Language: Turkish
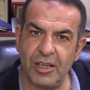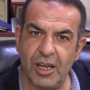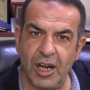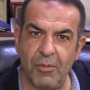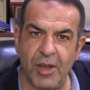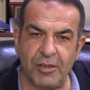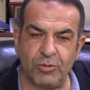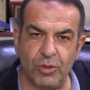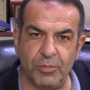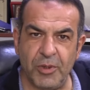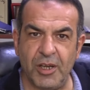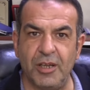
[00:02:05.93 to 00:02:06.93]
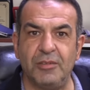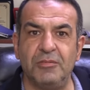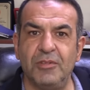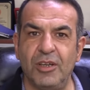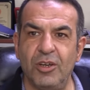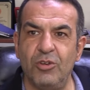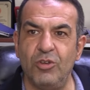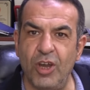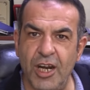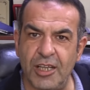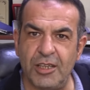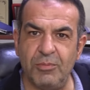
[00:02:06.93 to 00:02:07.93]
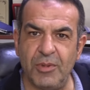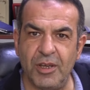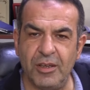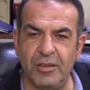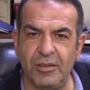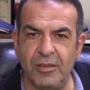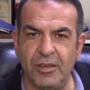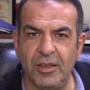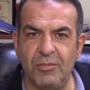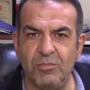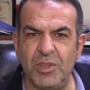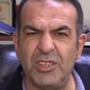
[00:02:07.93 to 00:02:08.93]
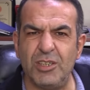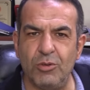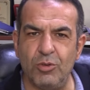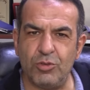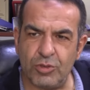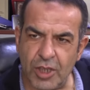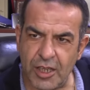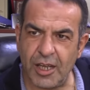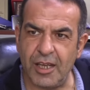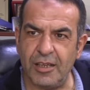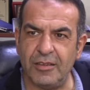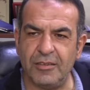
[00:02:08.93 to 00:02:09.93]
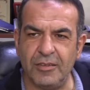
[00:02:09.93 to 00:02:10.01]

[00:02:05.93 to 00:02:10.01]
Clement Turpin'in yönetimi bizi üstse de